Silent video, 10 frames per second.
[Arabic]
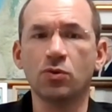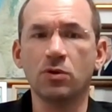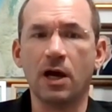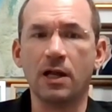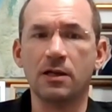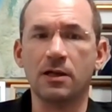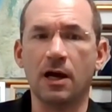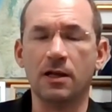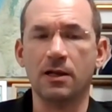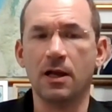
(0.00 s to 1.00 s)
حصول
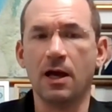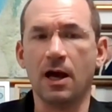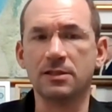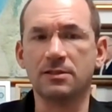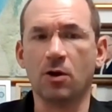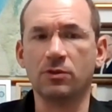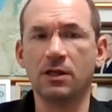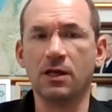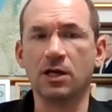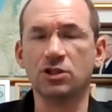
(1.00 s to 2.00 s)

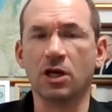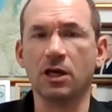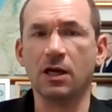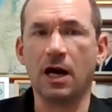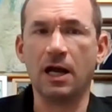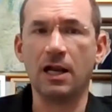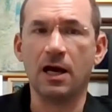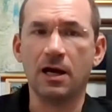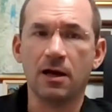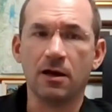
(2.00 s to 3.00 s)
السعوديه الشقيقه
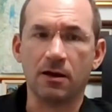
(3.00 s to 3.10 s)
على